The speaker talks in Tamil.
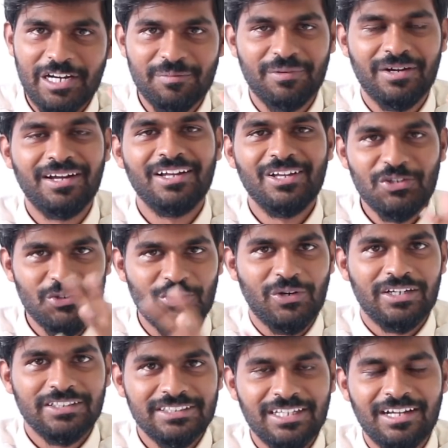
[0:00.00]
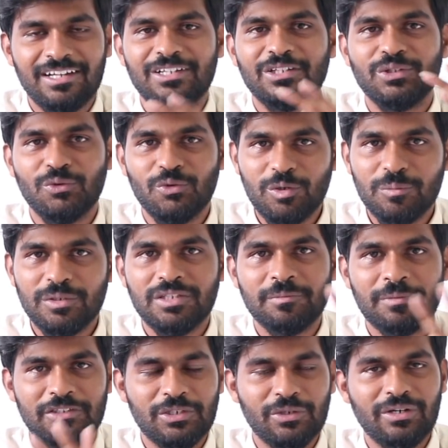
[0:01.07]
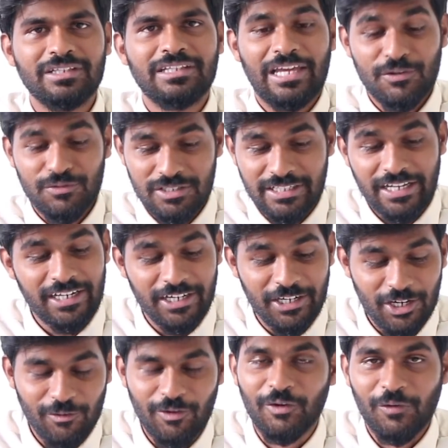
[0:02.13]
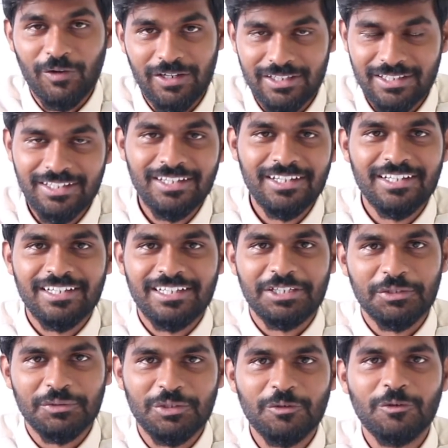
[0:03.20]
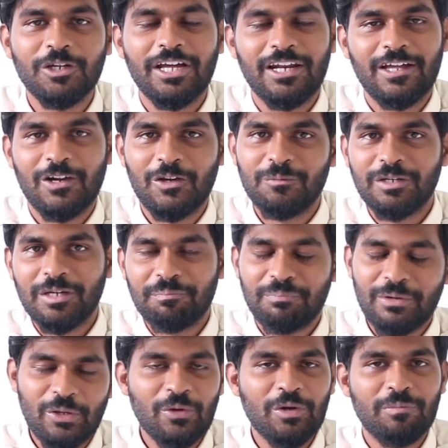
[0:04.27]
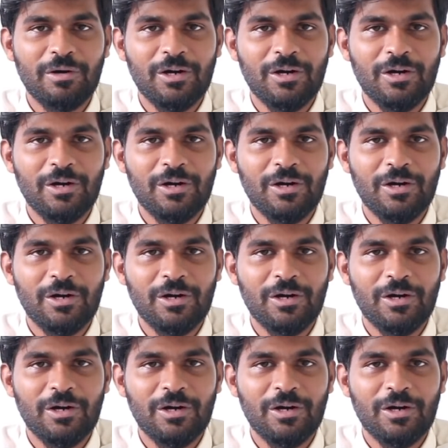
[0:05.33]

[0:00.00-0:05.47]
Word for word: கண்டிப்பாக ஸோ அதுதான் இந்த குடும்பத்து பிரச்சனைகளை தயவுசெய்து தலையிட்டவே கூடாது இது வந்து உங்களுக்கு எல்லாருக்கும் மிகப்பெரிய ஒரு